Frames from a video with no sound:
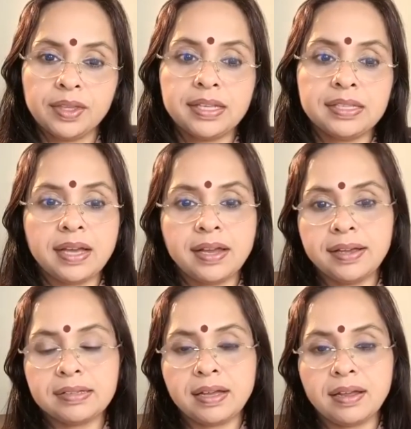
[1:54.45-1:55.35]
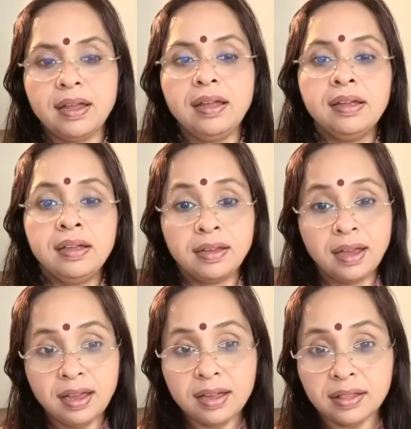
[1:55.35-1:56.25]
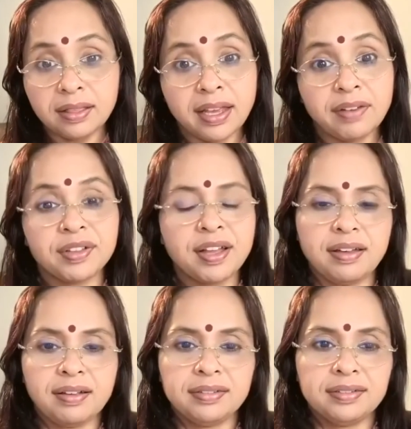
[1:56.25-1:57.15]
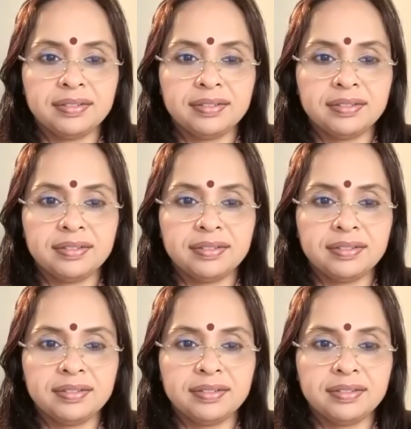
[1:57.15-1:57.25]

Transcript: ये सारे के सारे ये देवता हैं